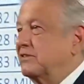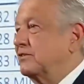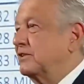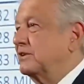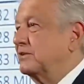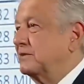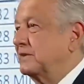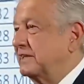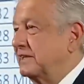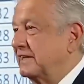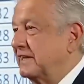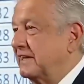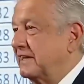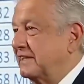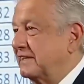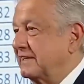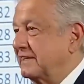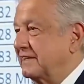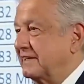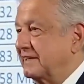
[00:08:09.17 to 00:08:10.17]
no
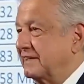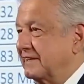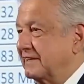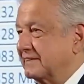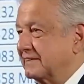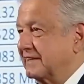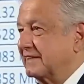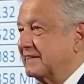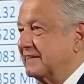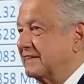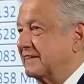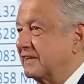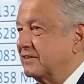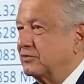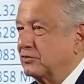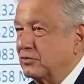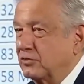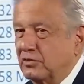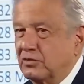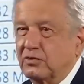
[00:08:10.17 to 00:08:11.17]
debería de estarles
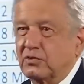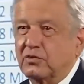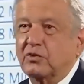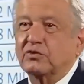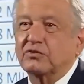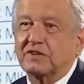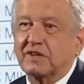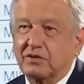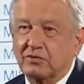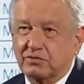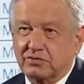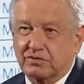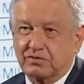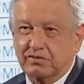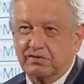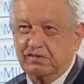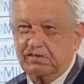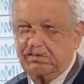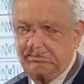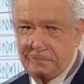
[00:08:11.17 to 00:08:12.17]
dando consejos
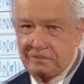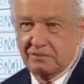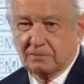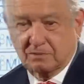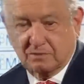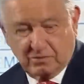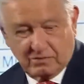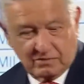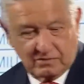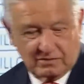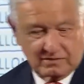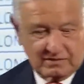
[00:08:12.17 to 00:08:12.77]
o